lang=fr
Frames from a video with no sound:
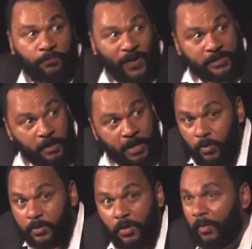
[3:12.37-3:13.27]
de
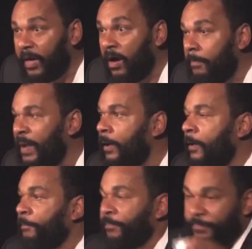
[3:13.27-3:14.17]
méduse qu'on rigole
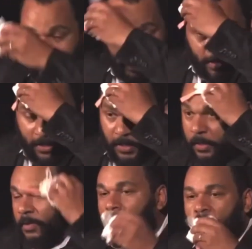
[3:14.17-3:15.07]

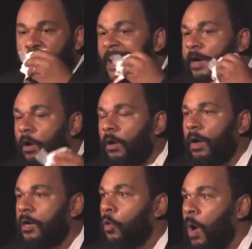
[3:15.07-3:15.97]
Donc,
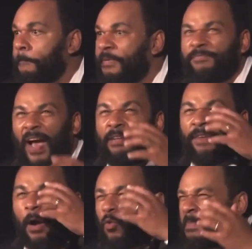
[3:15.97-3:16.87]
en, en il va, il va
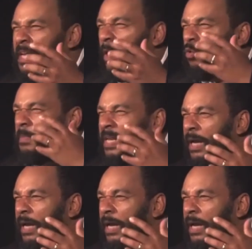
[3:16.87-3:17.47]
ruminer, ruminer le